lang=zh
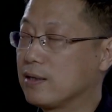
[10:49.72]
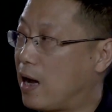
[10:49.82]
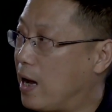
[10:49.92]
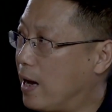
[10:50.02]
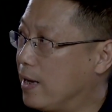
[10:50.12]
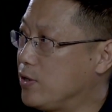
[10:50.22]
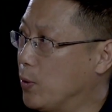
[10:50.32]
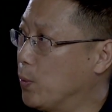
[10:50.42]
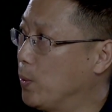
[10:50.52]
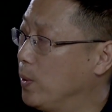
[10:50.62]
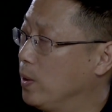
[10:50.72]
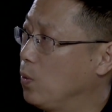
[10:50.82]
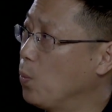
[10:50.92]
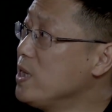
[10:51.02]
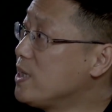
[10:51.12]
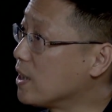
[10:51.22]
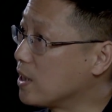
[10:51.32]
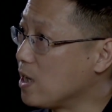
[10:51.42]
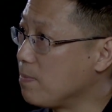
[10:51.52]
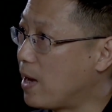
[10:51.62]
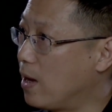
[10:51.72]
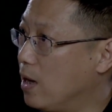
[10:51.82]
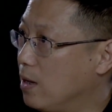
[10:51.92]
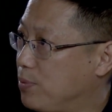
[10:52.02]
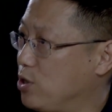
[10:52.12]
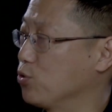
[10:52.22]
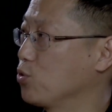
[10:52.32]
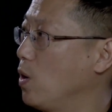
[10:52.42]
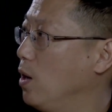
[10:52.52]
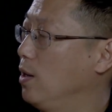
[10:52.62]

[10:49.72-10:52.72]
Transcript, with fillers: 它还有温情的音乐，比如说